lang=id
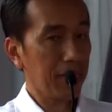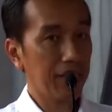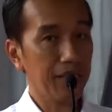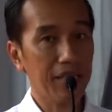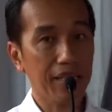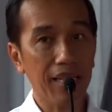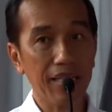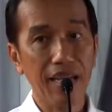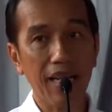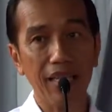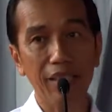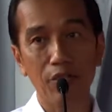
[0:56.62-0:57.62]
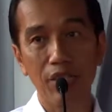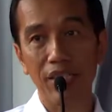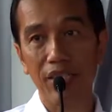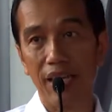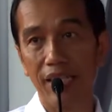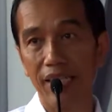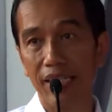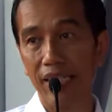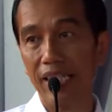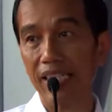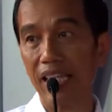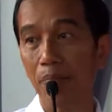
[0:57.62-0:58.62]
di negara Indonesia
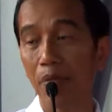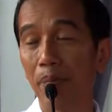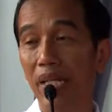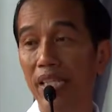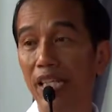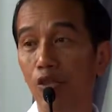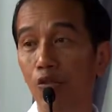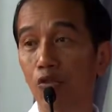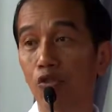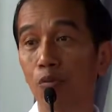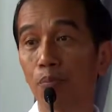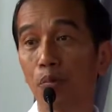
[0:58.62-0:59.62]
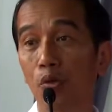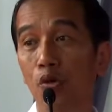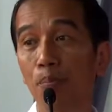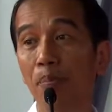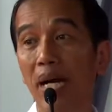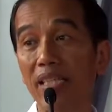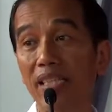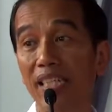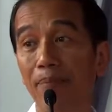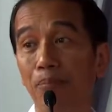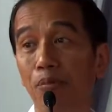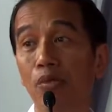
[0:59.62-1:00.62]
ini kita memiliki 74
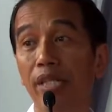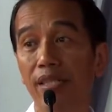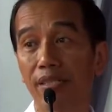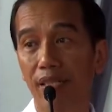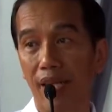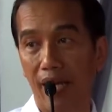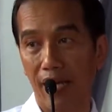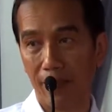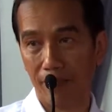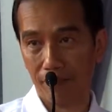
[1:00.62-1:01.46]
ribu desa.